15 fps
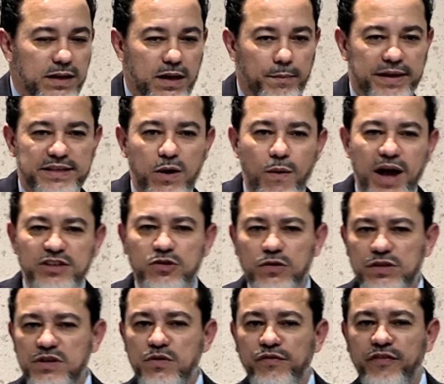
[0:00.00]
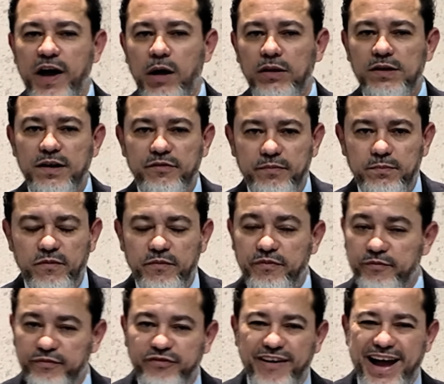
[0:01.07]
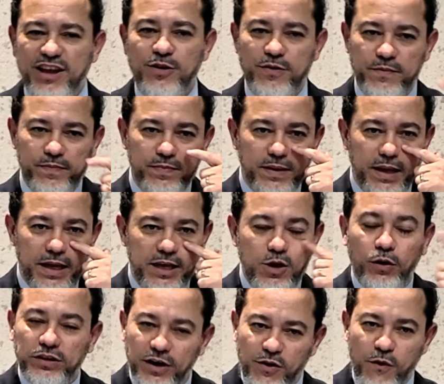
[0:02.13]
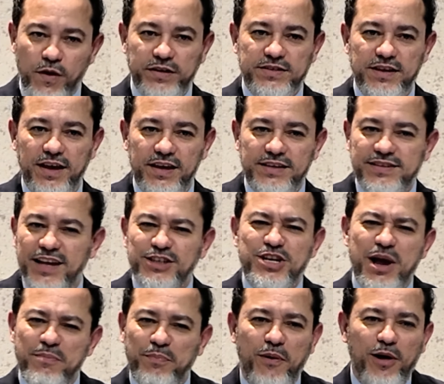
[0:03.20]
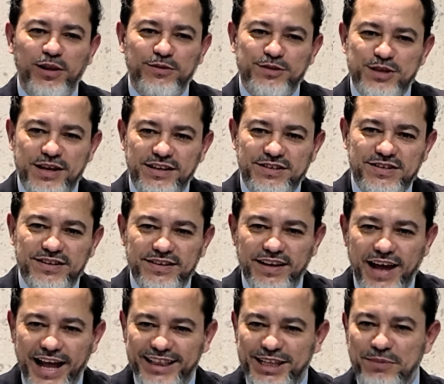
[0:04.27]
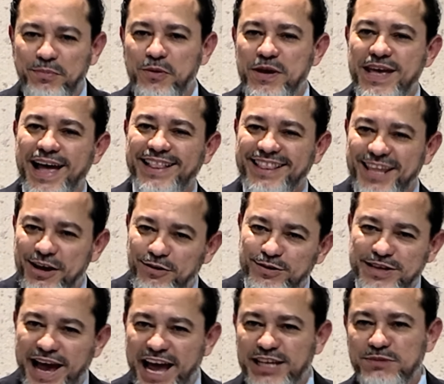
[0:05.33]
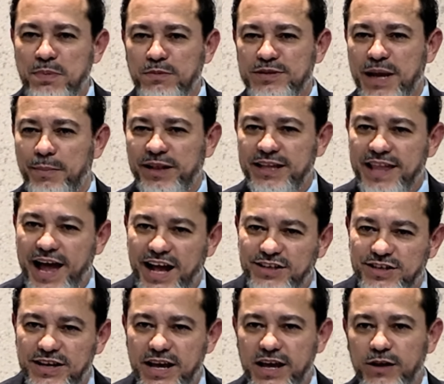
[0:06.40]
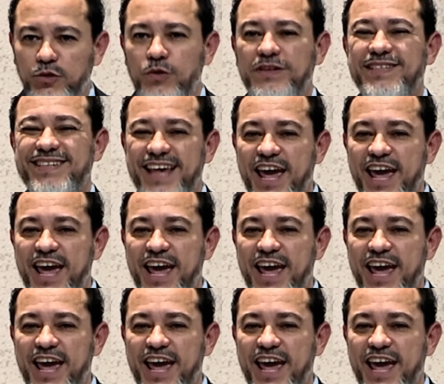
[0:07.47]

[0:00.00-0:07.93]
Mas é um raciocínio falho. falho. E outra coisa, isso é diabólico, gente. Atribuir a Deus a responsabilidade dos